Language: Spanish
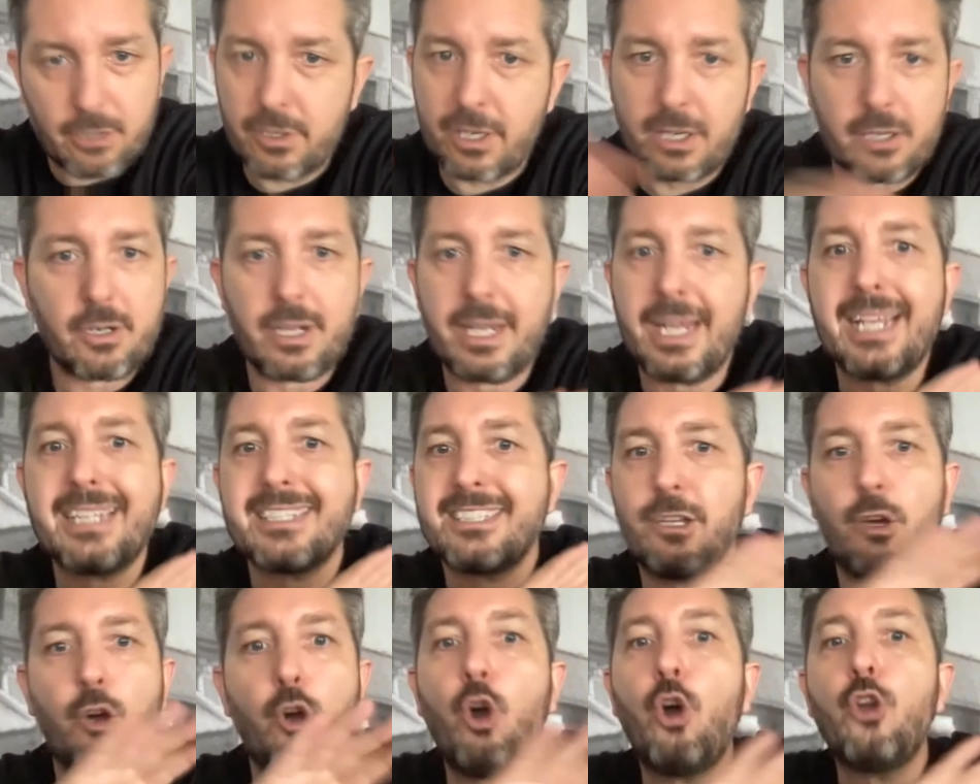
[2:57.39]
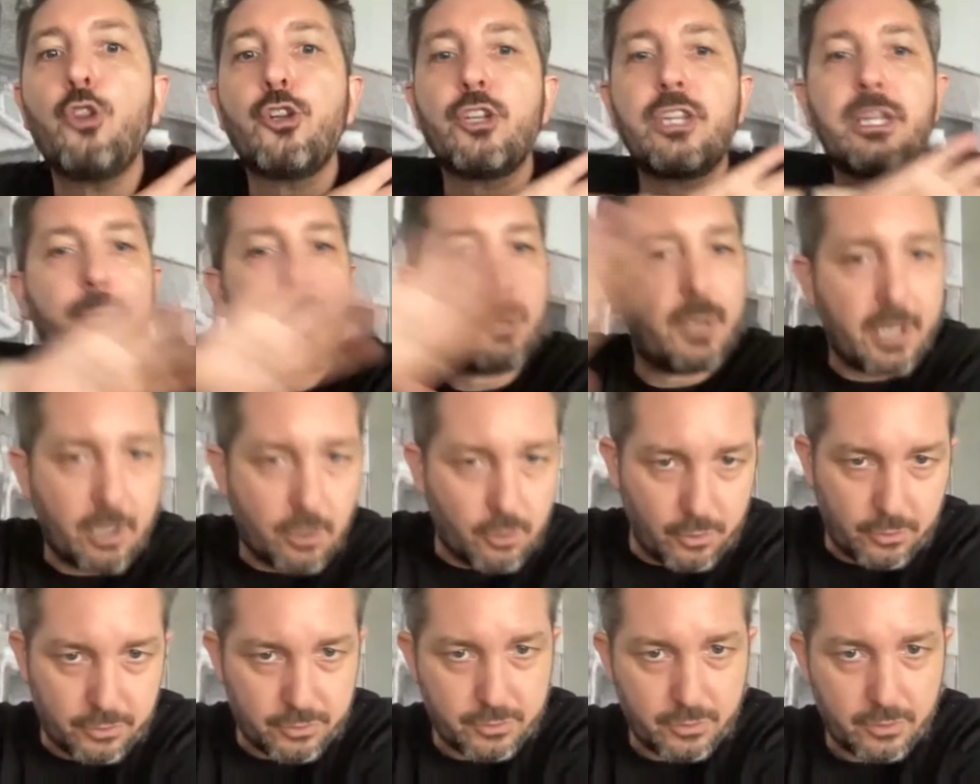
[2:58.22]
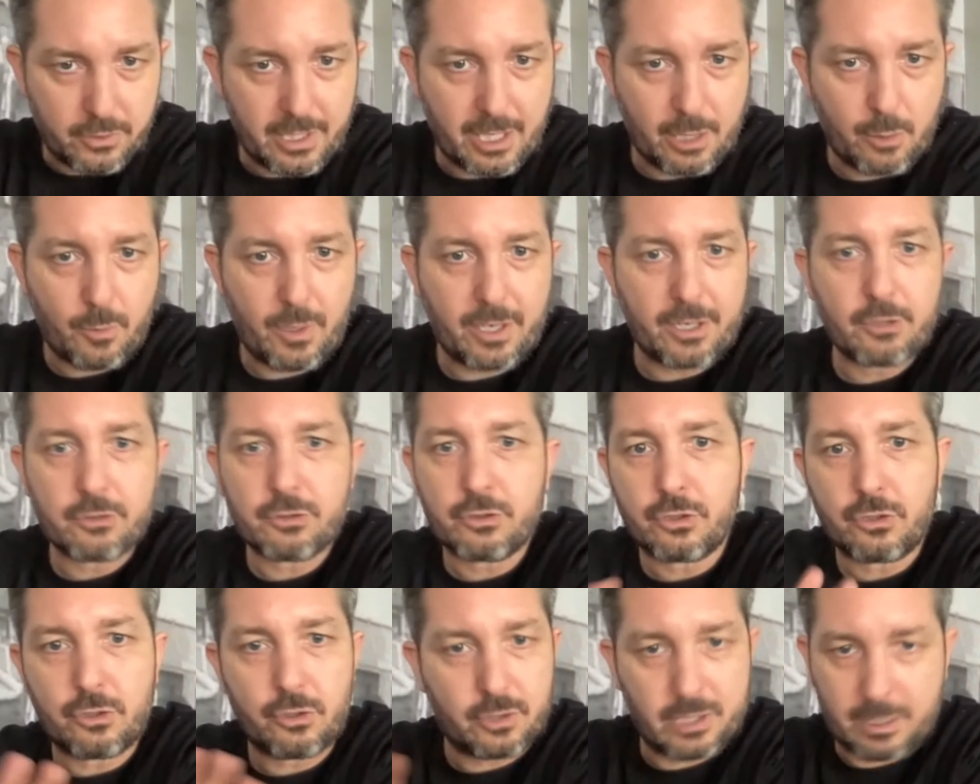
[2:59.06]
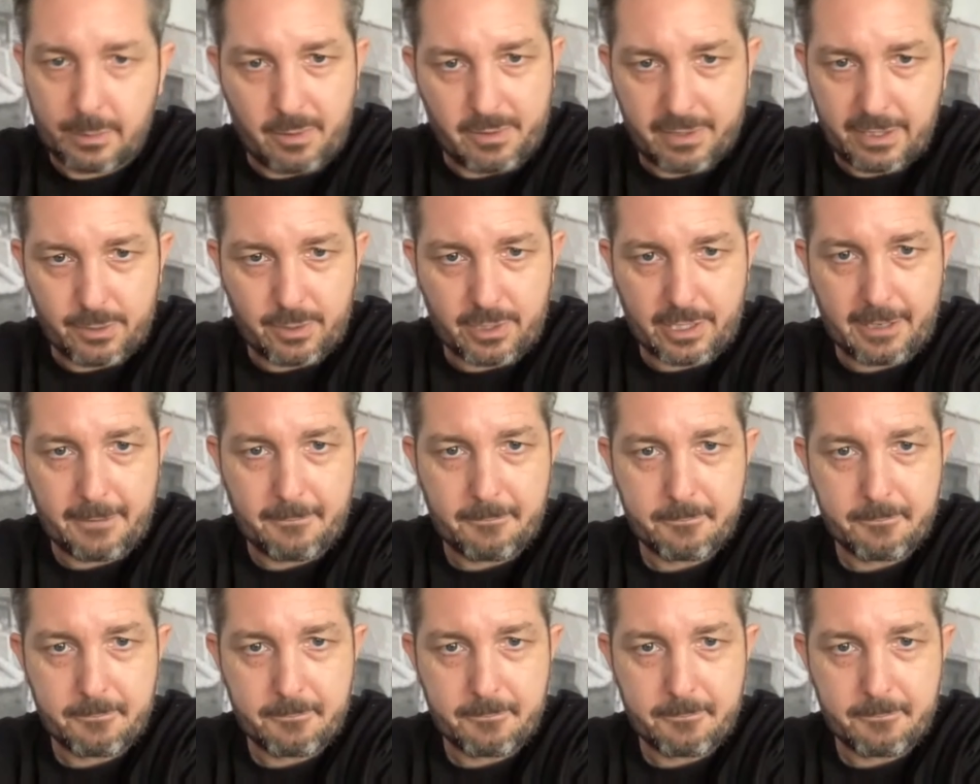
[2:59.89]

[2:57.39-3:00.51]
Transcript: Ese es otro tipo de negocio del cual nosotros no estamos hablando.